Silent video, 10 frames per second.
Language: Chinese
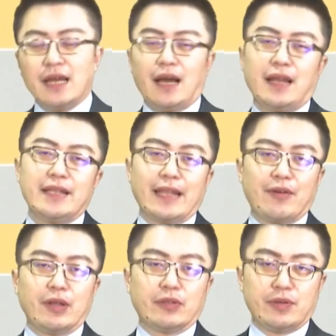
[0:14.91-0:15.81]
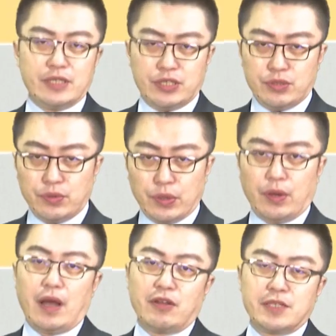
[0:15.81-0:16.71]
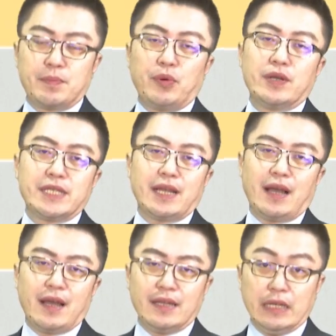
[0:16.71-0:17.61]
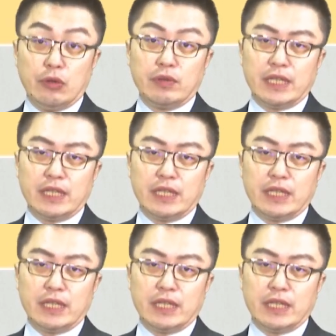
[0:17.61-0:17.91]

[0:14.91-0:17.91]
啊，咱台湾都会受着后日播一些寒流